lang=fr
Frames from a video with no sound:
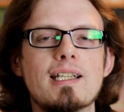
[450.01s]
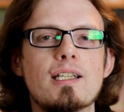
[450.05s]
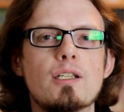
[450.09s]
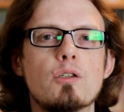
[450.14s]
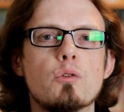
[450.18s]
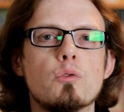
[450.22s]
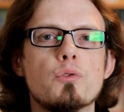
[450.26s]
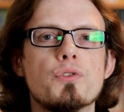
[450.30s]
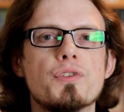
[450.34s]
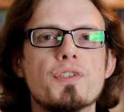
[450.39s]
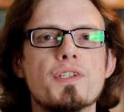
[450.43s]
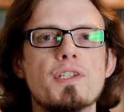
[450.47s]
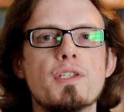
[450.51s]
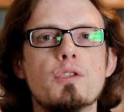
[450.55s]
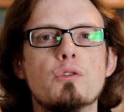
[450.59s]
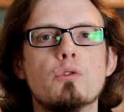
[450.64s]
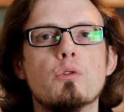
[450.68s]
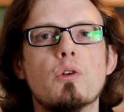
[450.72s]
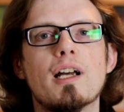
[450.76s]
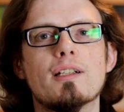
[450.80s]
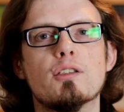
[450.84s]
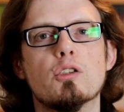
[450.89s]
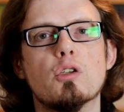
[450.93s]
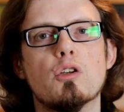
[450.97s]
et aussi
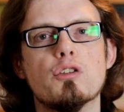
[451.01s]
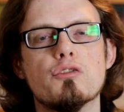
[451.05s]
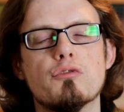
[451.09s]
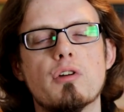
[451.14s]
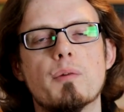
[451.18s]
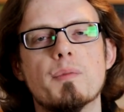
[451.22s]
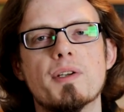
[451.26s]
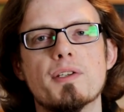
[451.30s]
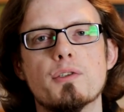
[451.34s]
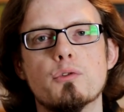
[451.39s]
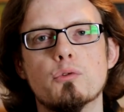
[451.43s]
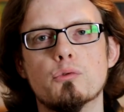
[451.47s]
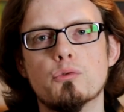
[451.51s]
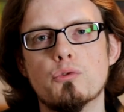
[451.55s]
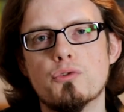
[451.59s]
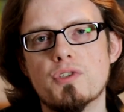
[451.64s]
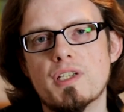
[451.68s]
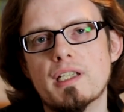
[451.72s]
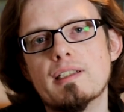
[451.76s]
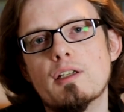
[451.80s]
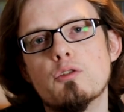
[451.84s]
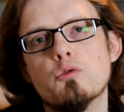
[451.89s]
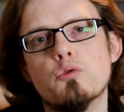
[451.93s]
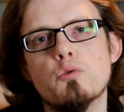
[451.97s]
de la transformation de
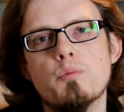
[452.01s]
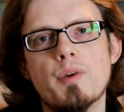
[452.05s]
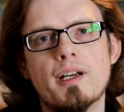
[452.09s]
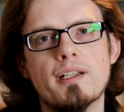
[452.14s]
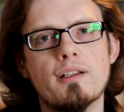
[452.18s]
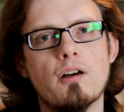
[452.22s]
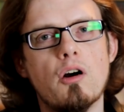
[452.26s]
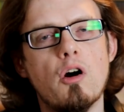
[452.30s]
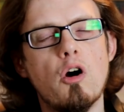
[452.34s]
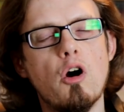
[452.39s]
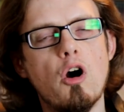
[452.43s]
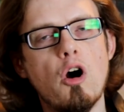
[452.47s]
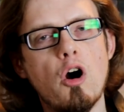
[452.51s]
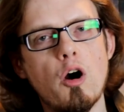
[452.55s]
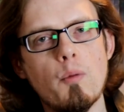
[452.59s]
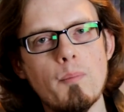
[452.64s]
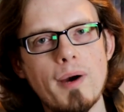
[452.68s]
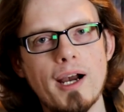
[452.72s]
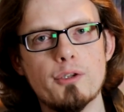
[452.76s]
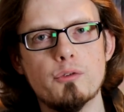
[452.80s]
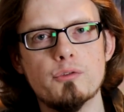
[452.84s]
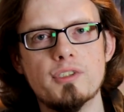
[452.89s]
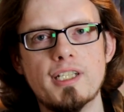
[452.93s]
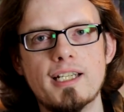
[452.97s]
certains humains en
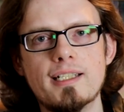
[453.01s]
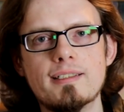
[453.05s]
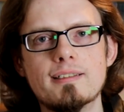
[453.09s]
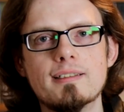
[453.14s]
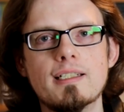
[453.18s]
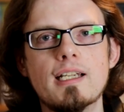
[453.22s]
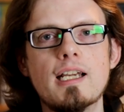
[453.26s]
marionnette.